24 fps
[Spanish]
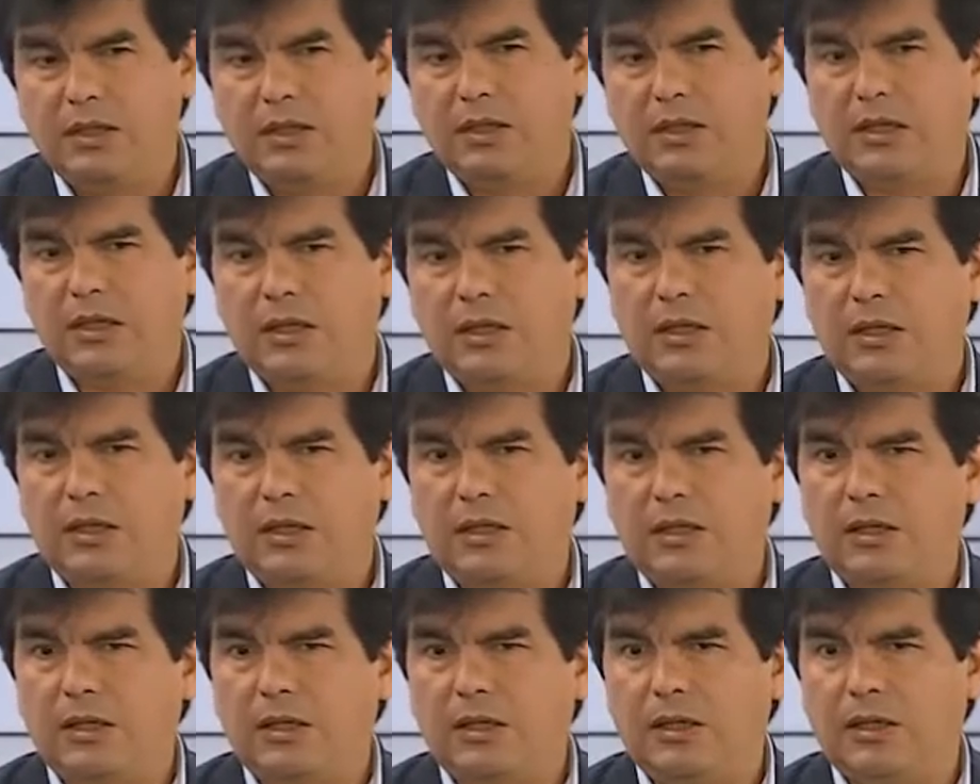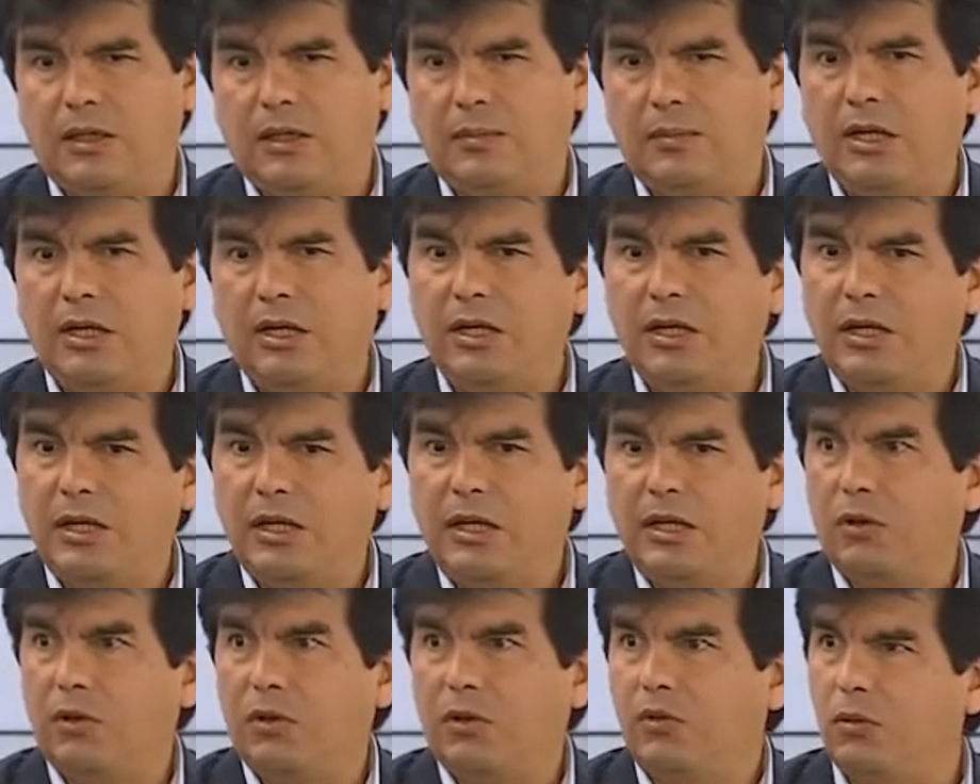Y en la, en la
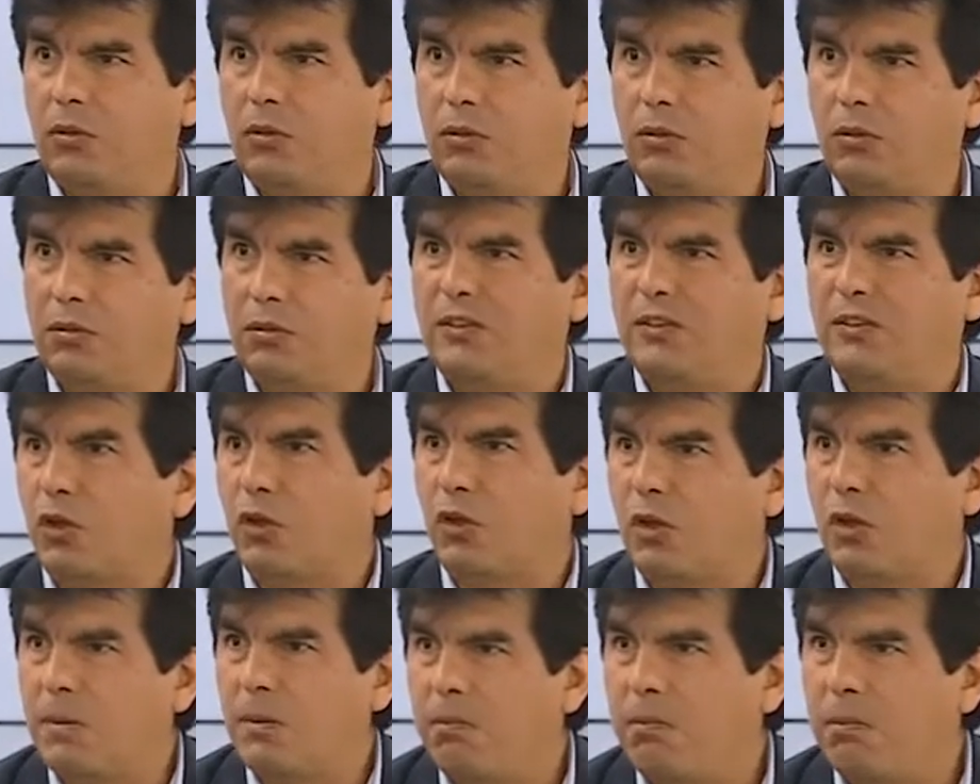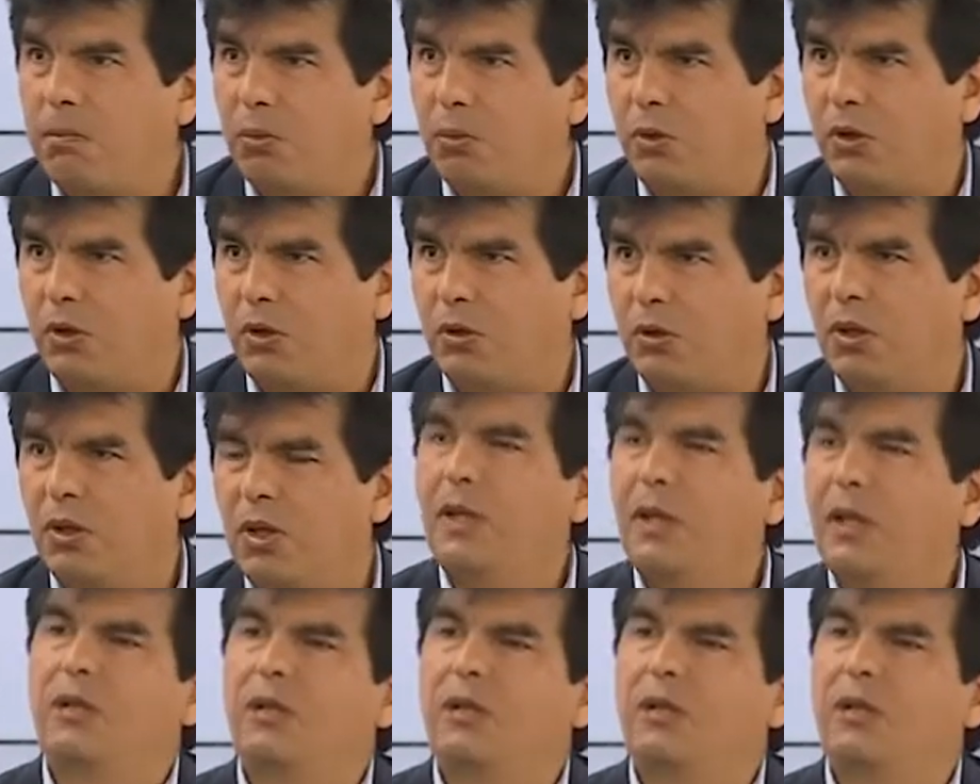paralela, aviación, desorden público.